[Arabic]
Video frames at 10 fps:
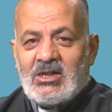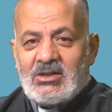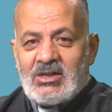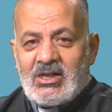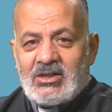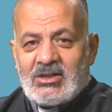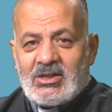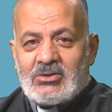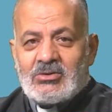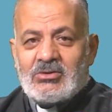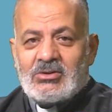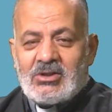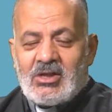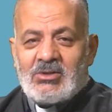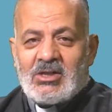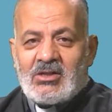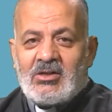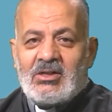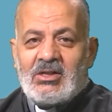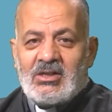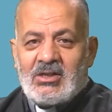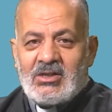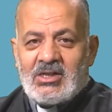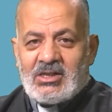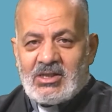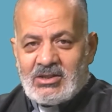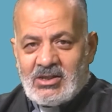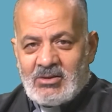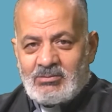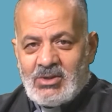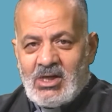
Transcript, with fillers: لأنه كما قال لنا الكتاب